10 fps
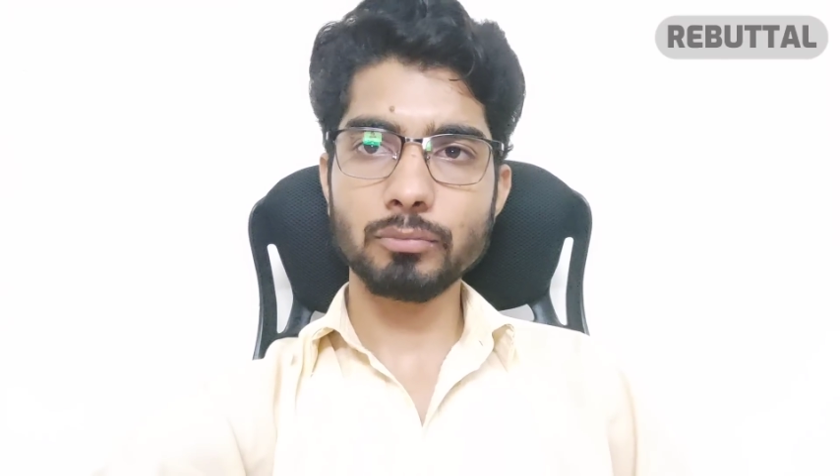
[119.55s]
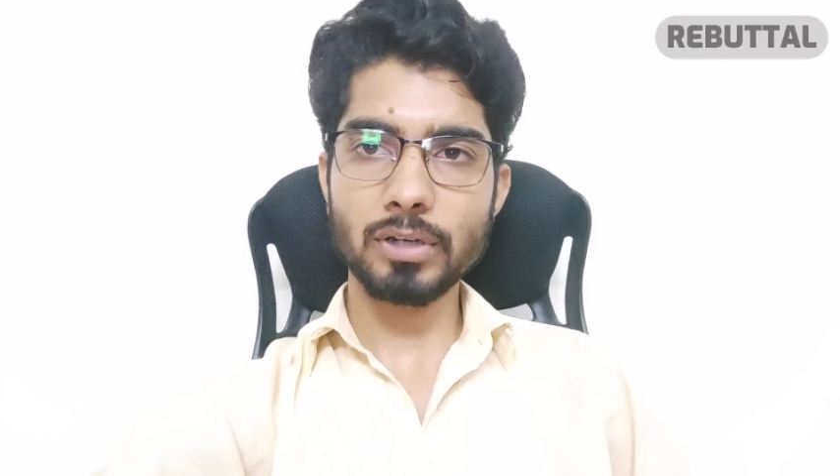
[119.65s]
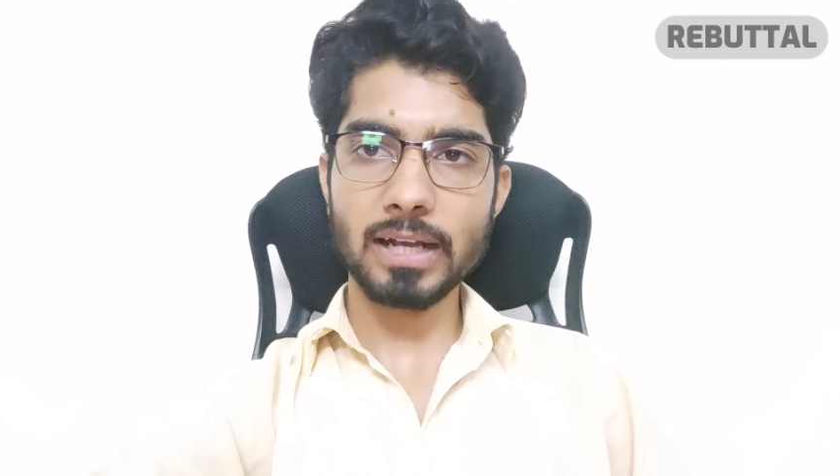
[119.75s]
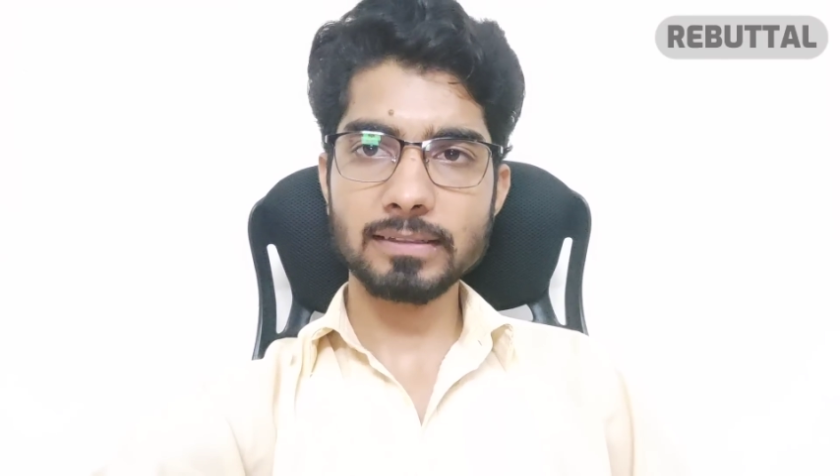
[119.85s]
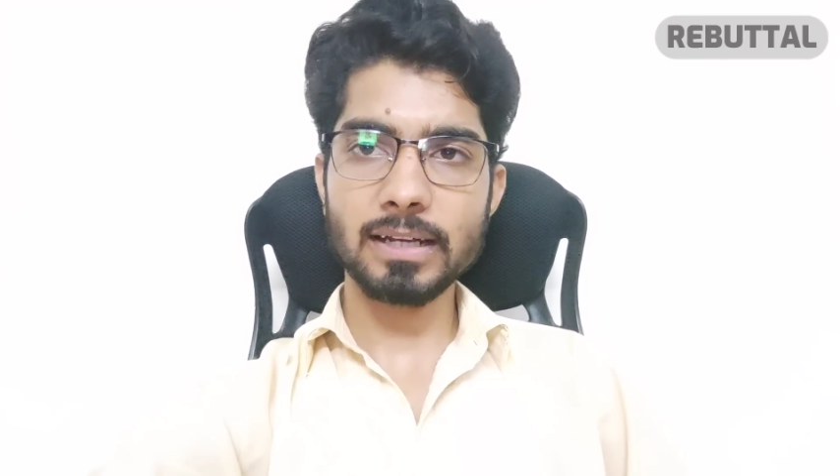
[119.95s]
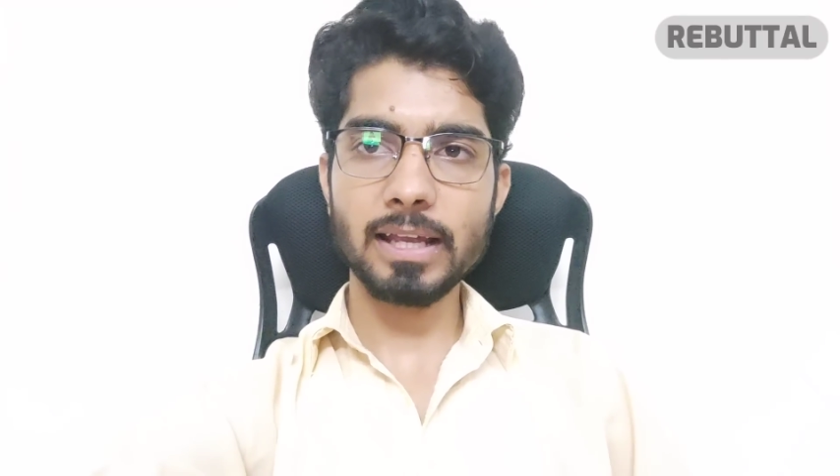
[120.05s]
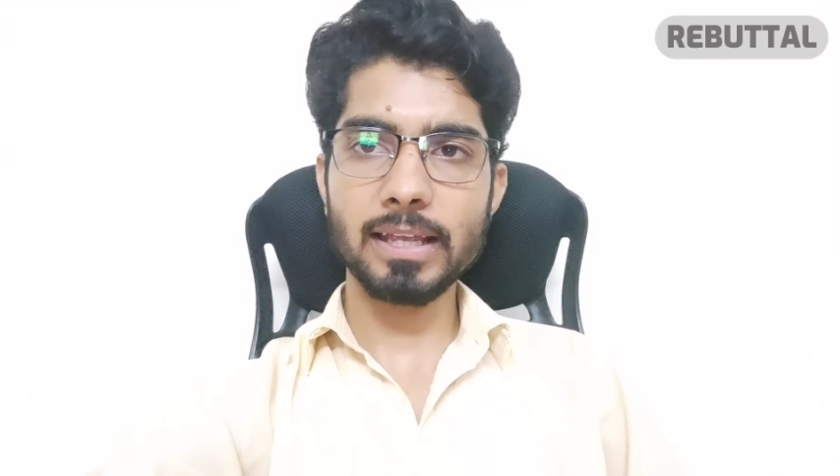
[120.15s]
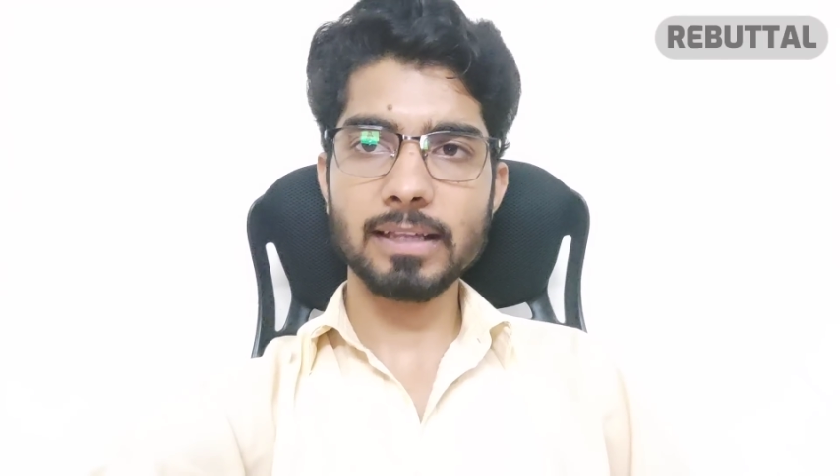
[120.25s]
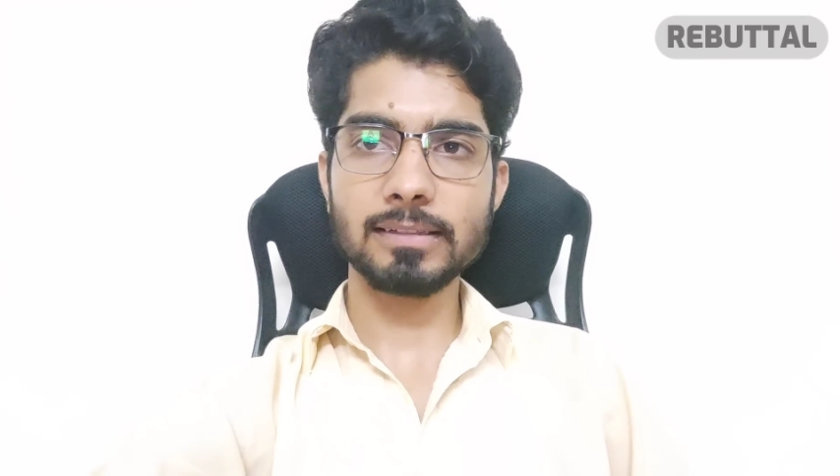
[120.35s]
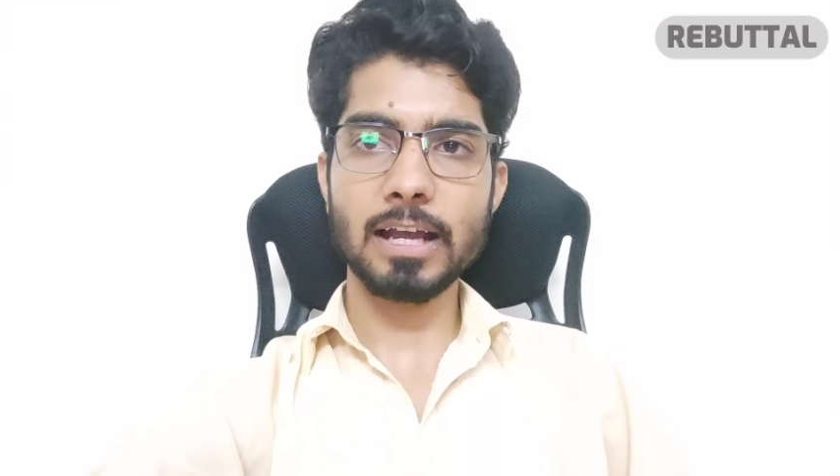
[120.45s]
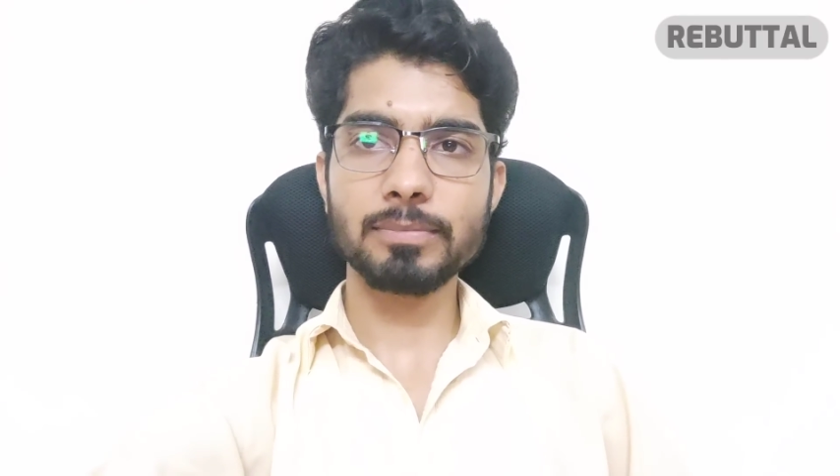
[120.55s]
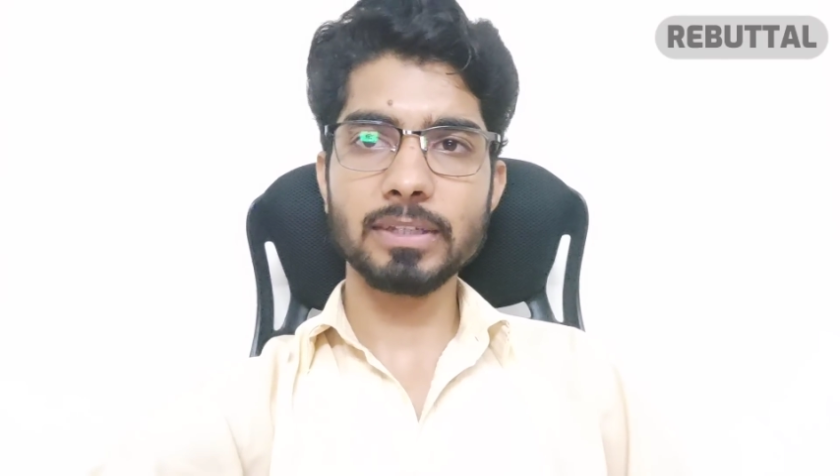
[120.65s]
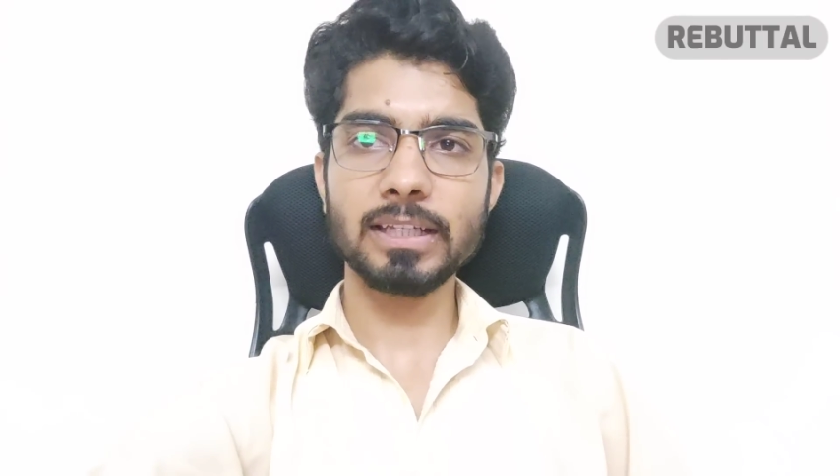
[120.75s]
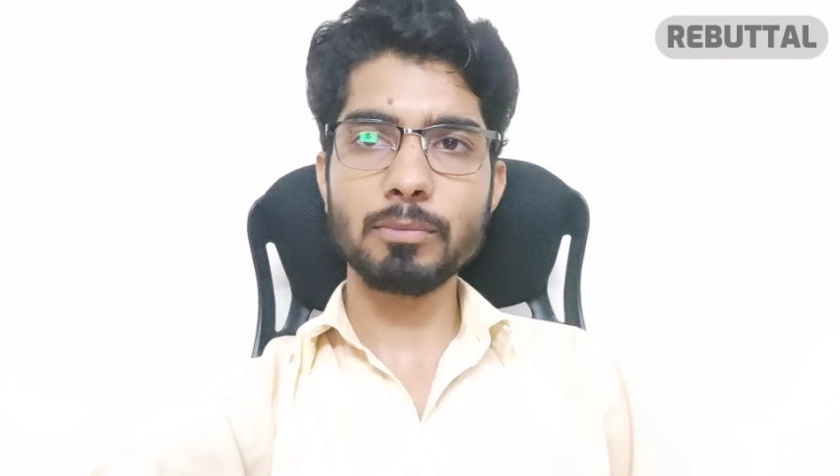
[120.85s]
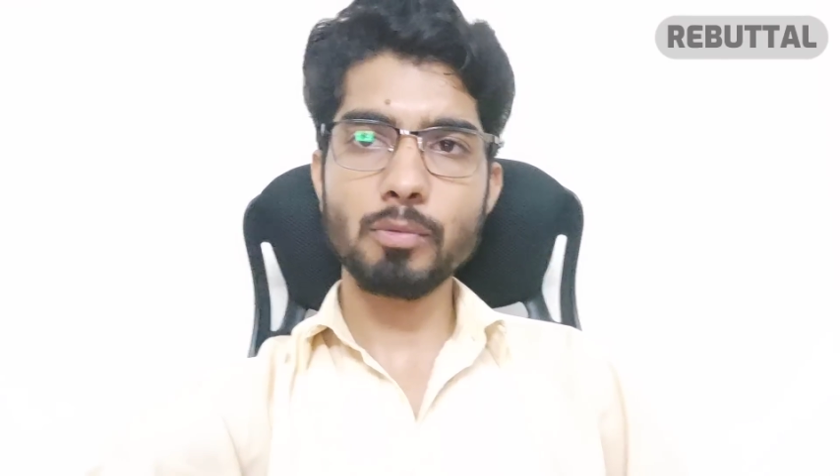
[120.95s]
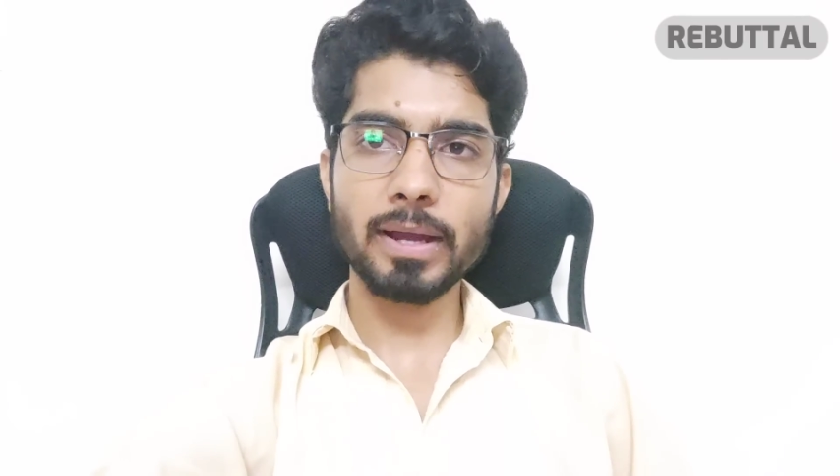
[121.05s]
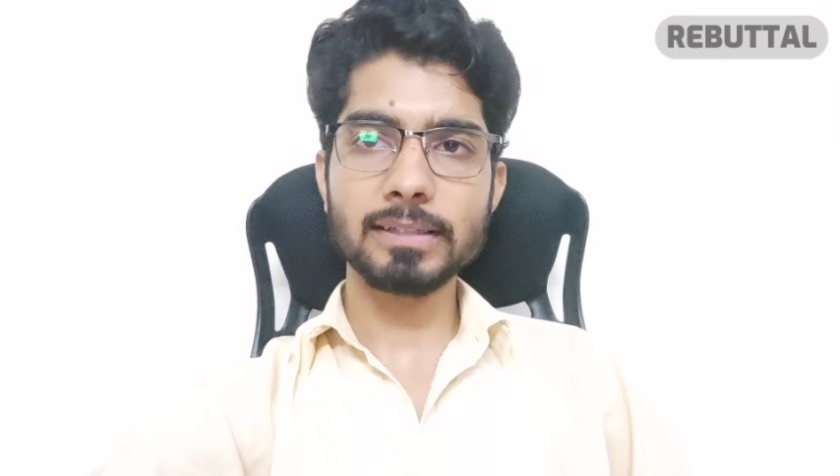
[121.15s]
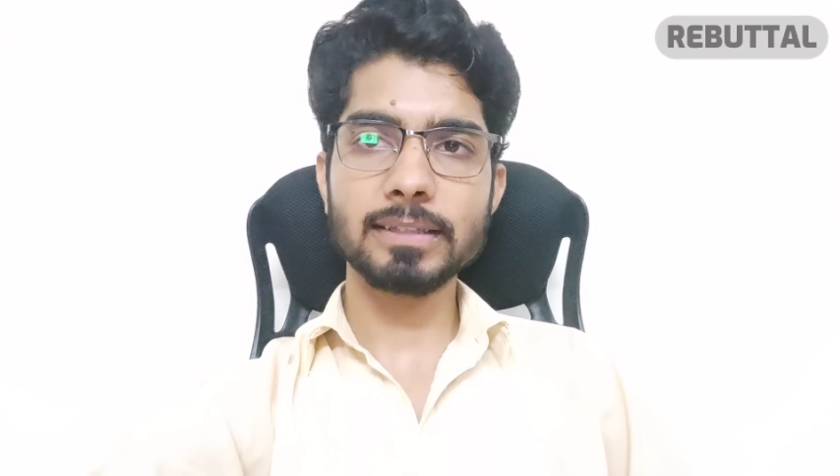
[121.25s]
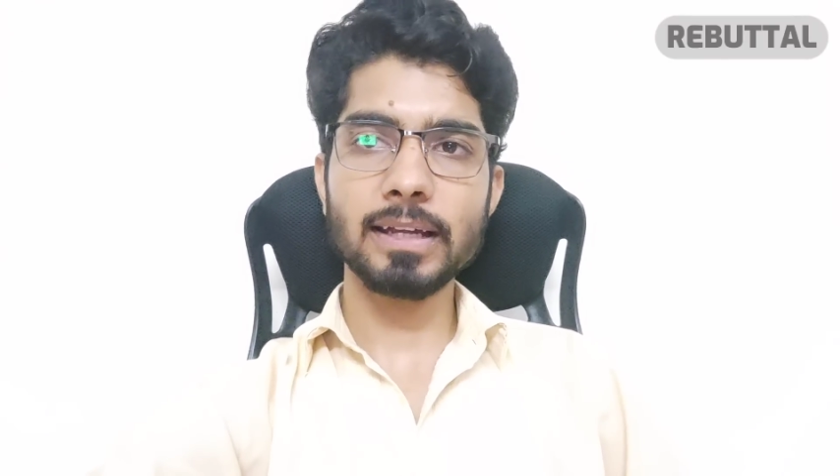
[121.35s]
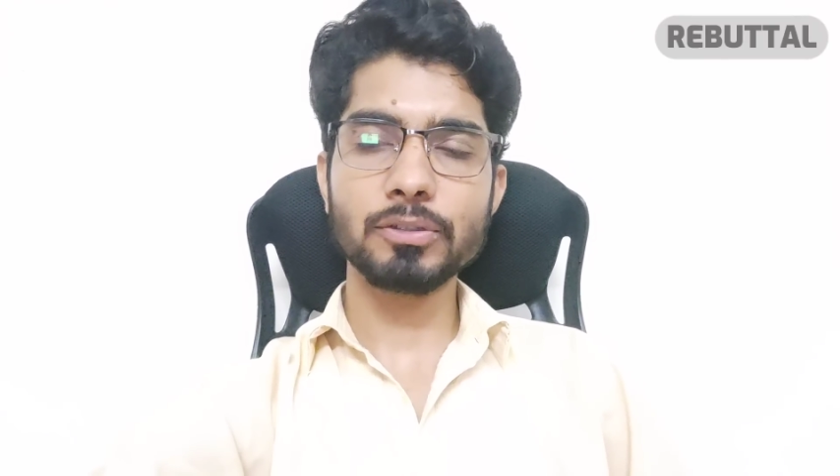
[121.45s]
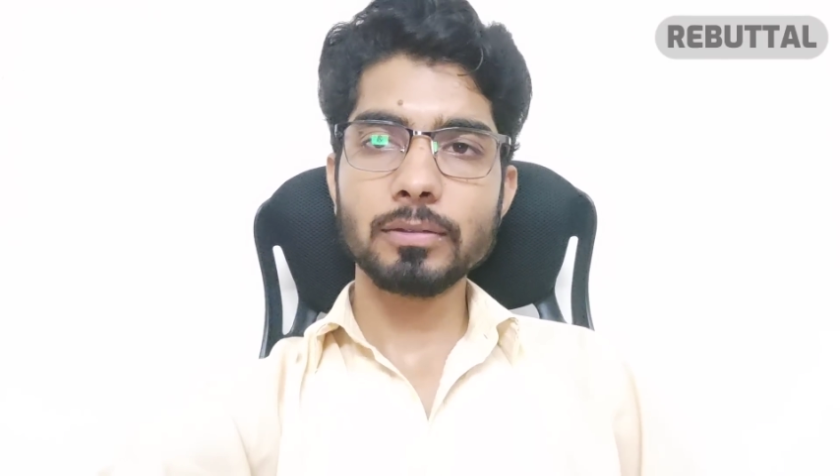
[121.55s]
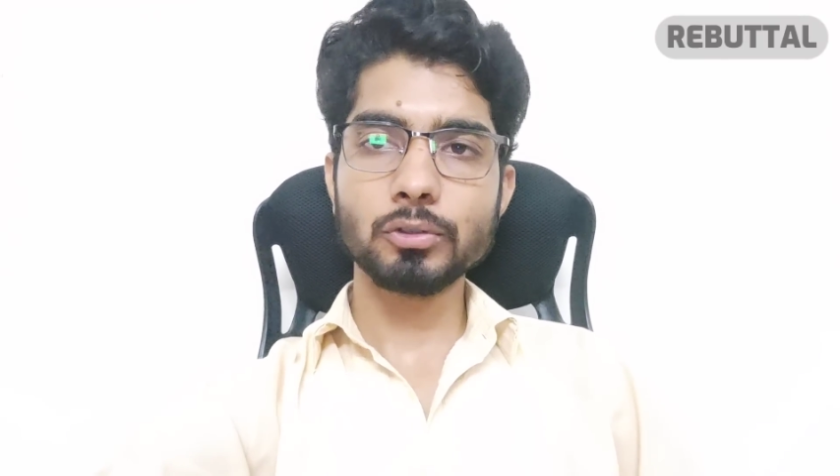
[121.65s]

मुनाजरा एक हिसाब से या मुबासा